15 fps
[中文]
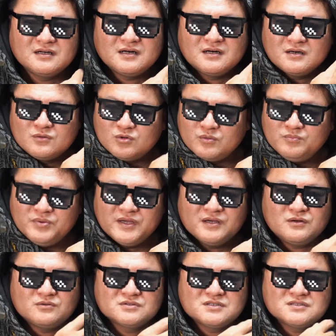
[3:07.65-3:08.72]
呃，我背
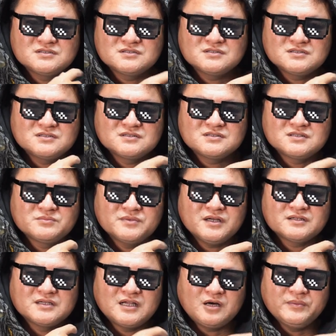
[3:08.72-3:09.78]
后是是什么
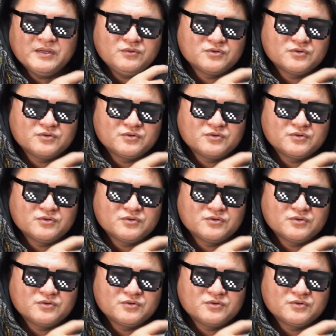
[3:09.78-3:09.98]
样的老板。